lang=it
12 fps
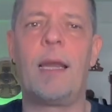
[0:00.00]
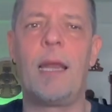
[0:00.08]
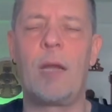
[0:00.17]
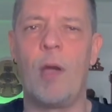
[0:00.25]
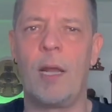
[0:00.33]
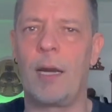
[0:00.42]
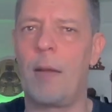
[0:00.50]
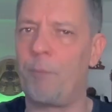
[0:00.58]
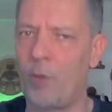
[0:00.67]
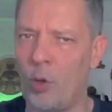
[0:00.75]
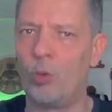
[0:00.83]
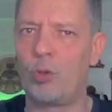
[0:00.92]
la guerra
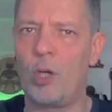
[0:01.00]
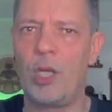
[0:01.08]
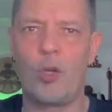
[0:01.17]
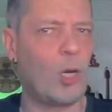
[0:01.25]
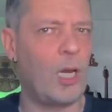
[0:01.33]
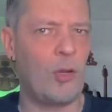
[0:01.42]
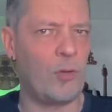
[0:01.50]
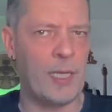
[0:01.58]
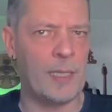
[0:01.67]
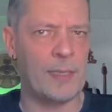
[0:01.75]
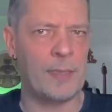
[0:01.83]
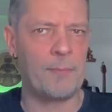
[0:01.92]
contro i corleonesi.